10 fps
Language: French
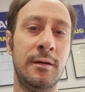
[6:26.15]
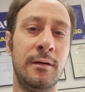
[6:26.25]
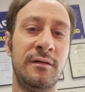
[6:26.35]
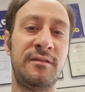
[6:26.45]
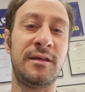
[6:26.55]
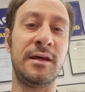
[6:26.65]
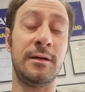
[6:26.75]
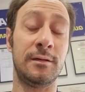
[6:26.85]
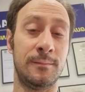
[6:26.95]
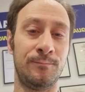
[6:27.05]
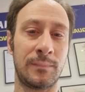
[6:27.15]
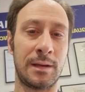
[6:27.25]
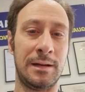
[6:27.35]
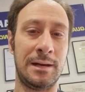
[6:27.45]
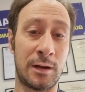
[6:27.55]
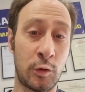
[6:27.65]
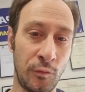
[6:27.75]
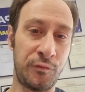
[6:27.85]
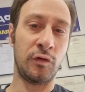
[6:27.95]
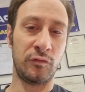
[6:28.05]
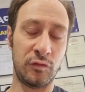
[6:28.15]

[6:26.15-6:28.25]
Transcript: c'est la confiance du